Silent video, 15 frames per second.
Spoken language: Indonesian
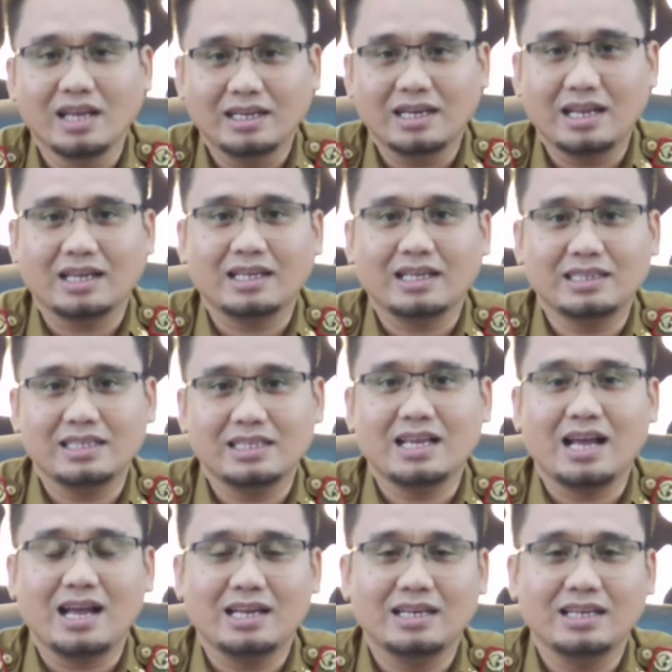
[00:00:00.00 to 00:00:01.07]
Nah,
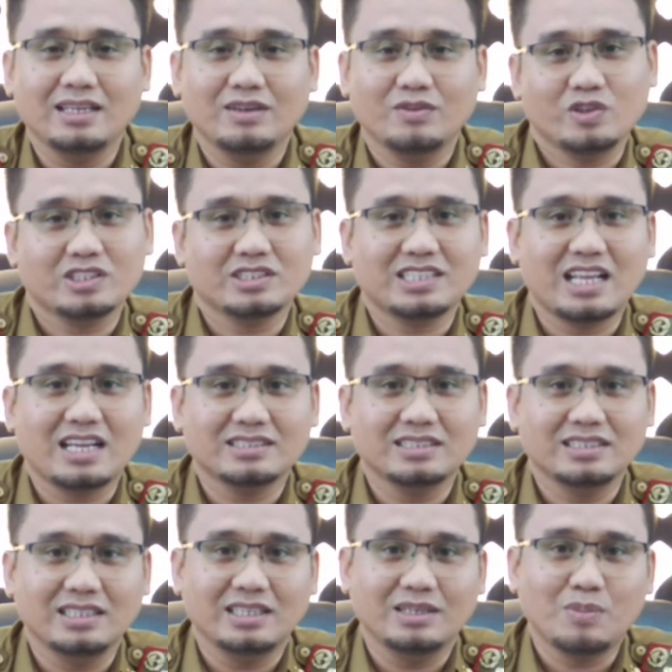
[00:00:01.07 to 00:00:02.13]
ketika ada
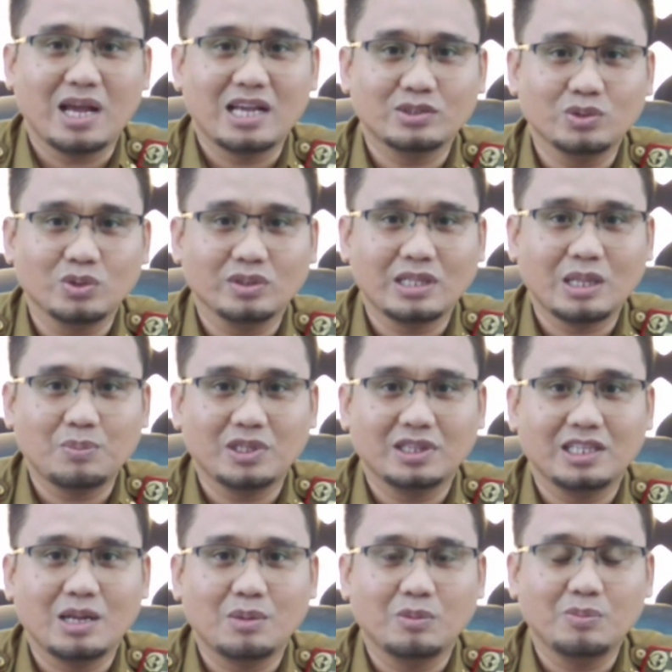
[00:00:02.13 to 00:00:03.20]
investasi masuk tapi
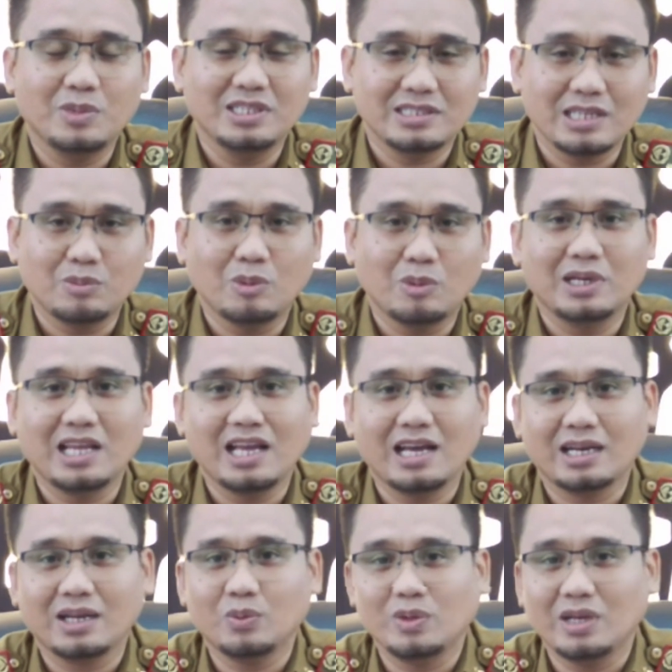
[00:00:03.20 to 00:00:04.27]
tidak bisa
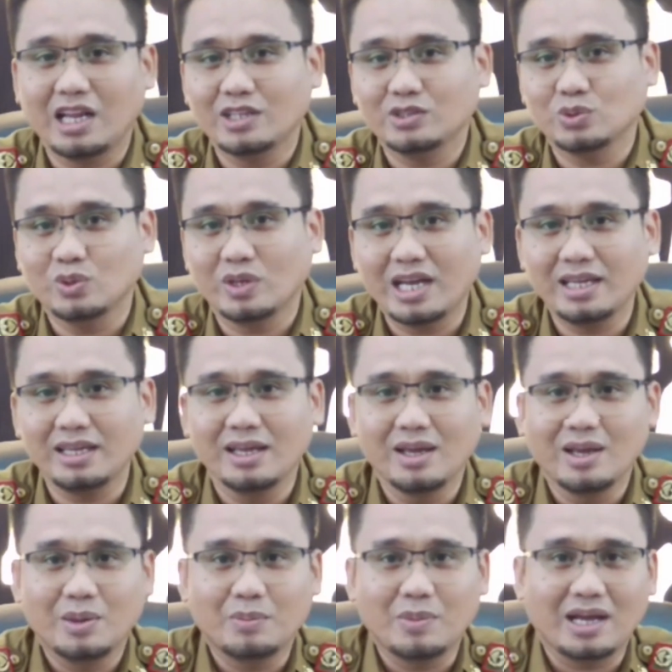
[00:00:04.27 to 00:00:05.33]
memelihara wilayah sungai,
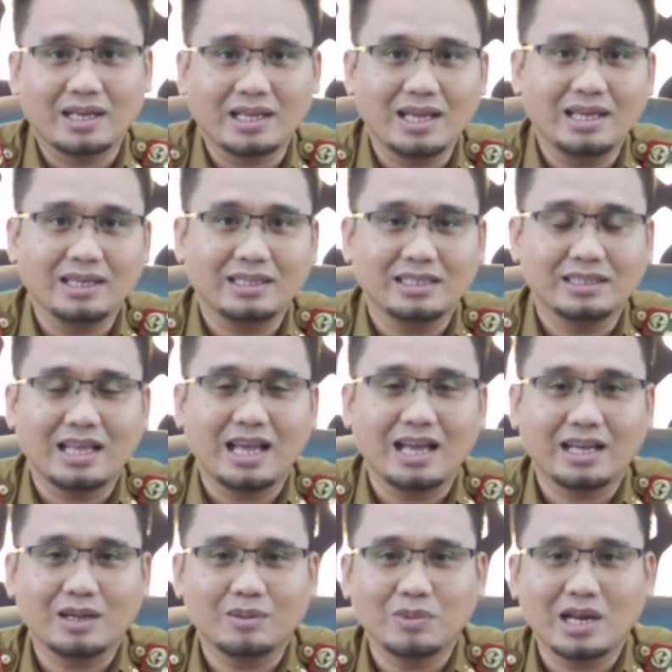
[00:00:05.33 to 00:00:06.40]
maka kita
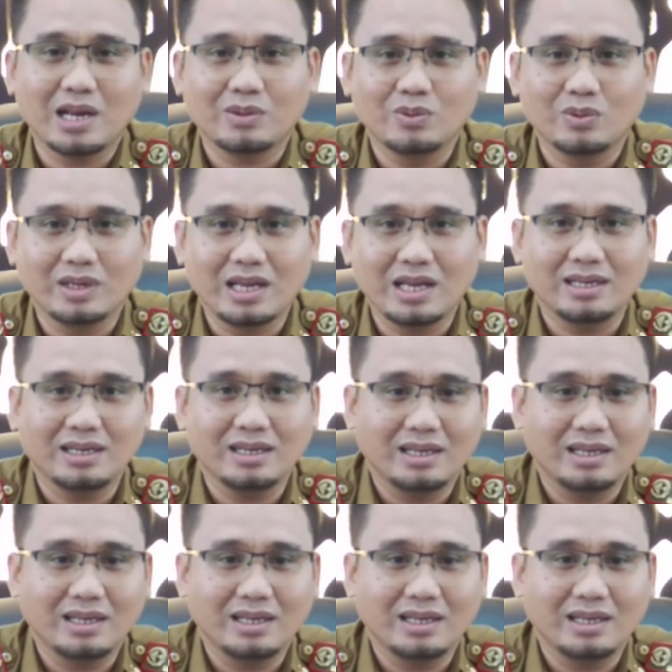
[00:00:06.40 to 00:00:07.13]
akan melakukan